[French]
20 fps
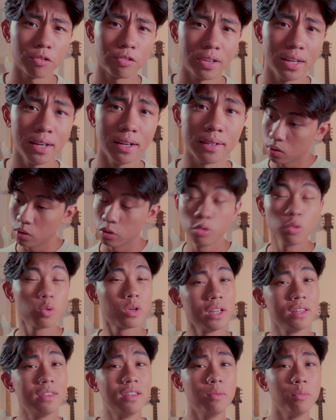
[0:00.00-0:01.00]
en fer. Donc
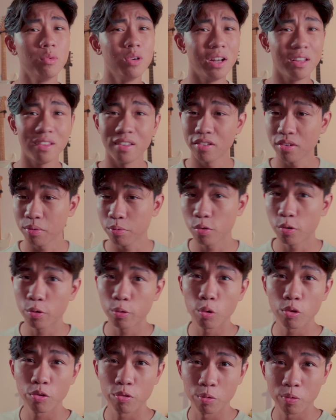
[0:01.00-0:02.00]
les démos et les exemples en
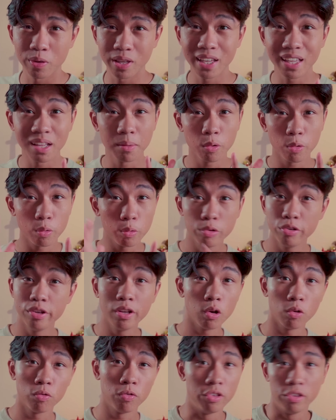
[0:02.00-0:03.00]
cours sont également
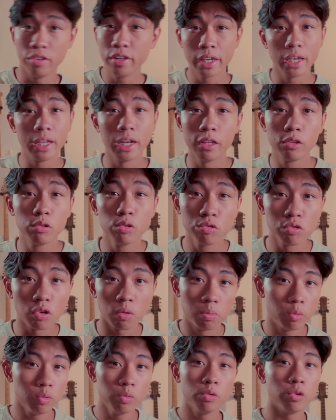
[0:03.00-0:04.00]
utiles en physique et il est toujours
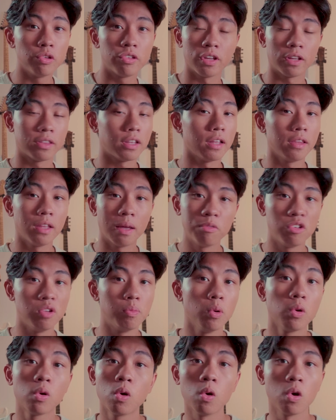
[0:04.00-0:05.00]
bon de s'y attarder un petit
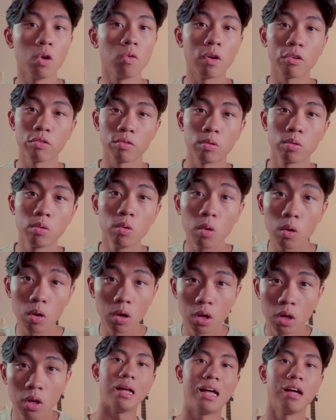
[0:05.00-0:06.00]
peu quand on revoit son cours.
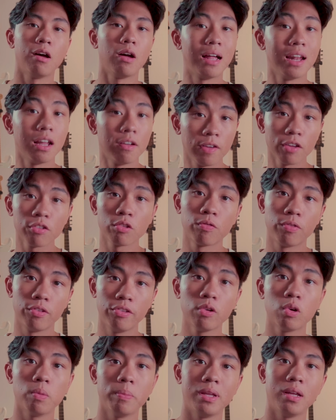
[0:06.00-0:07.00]
Alors à l'inverse en
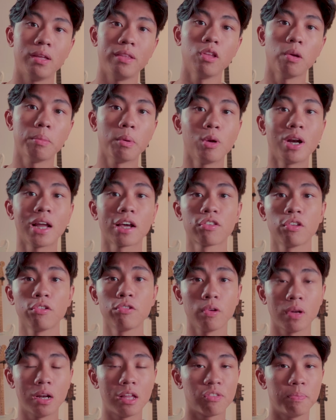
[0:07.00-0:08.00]
physique on met énormément l'accent
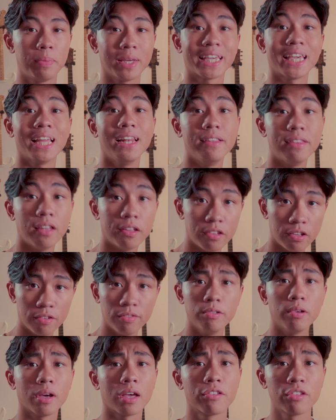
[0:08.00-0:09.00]
sur l'aspect qualitatif
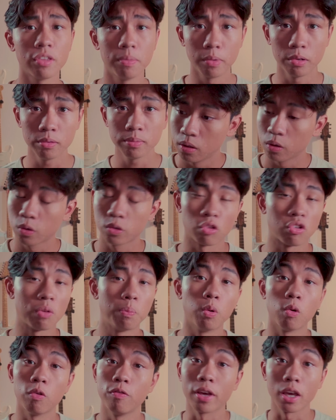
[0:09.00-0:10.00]
du raisonnement, que ce soit
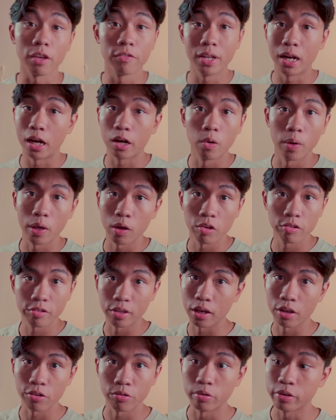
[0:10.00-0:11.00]
pour vérifier la cohérence
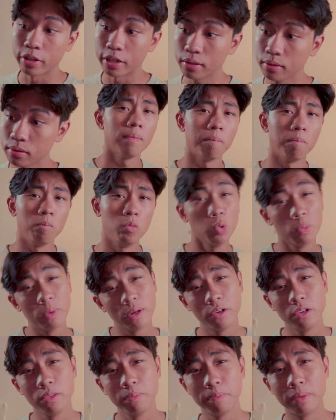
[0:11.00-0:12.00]
d'un résultat. Non
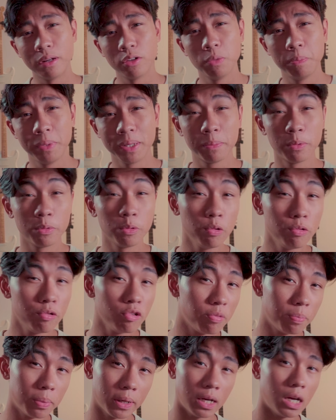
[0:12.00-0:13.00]
bah une balle de ping-pong ne
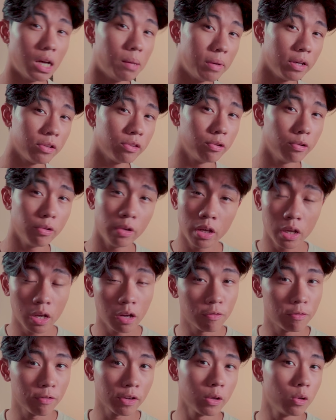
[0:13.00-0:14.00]
chute pas à mac 2 et
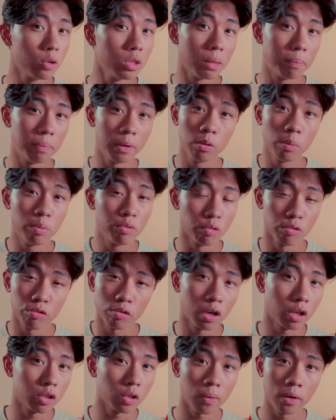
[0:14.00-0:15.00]
un frigo n'a pas d'option
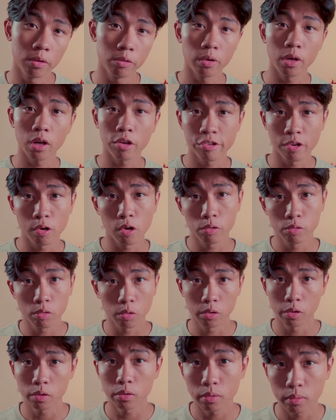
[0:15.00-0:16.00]
180 degrés chaleur
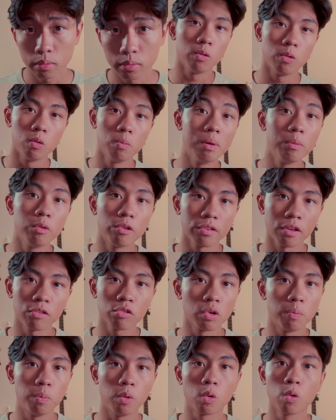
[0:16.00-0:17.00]
tournante. Ou même ne serait-ce
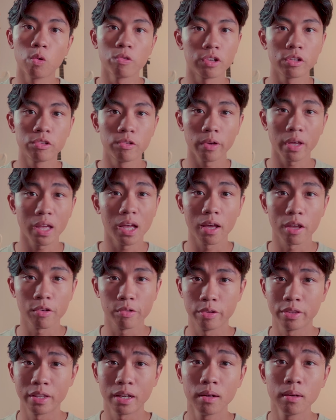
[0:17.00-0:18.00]
que pour conjecturer un
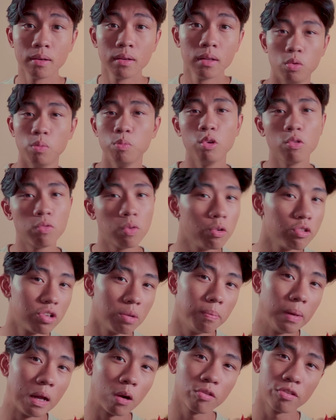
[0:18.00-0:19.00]
résultat. Le nombre de fois où
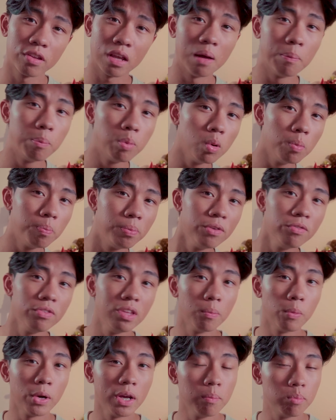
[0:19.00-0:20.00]
j'ai balancé un peu au pif
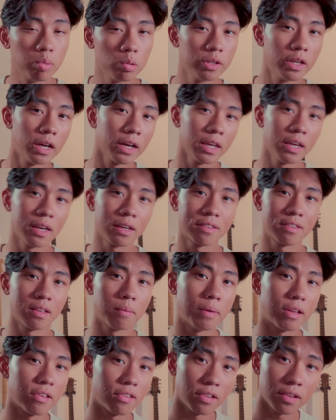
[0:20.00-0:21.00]
des moyennes pondarées et que c'est
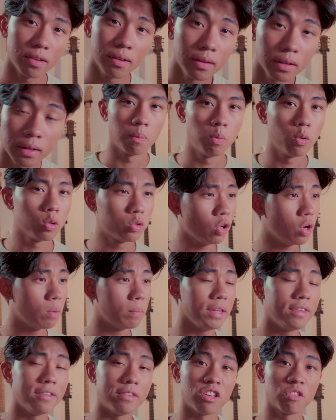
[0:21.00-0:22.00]
passé. Pourtant en
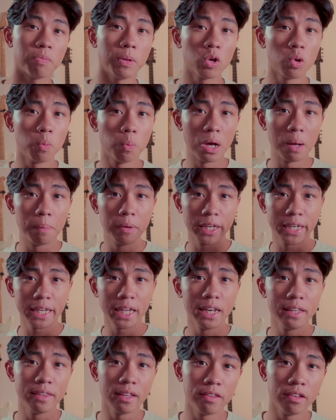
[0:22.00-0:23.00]
maths cet aspect qu'on peut appeler
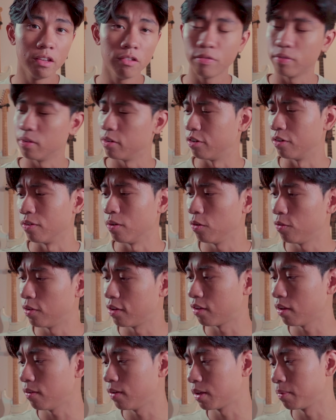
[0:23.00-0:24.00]
qualitatif, j'ai vraiment fait
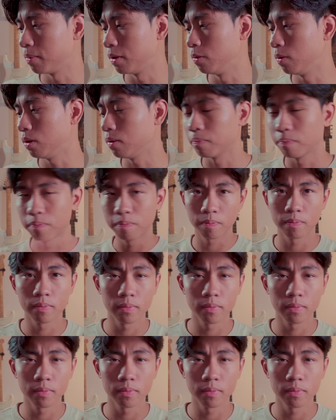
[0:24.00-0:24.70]
ça avec mes doigts.